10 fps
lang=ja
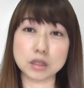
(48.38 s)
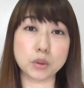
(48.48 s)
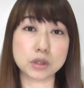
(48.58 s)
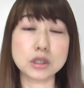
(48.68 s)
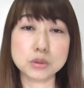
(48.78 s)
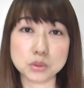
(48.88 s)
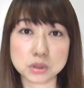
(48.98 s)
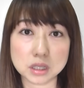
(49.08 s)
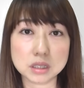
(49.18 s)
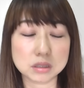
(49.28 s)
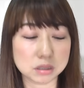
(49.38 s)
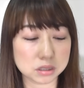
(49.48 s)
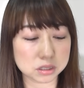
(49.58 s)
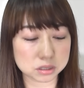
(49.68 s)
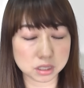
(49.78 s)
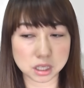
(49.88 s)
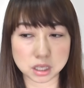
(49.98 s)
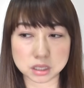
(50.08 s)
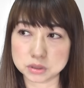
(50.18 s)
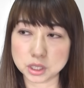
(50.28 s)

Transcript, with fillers: で私の使い方がですね、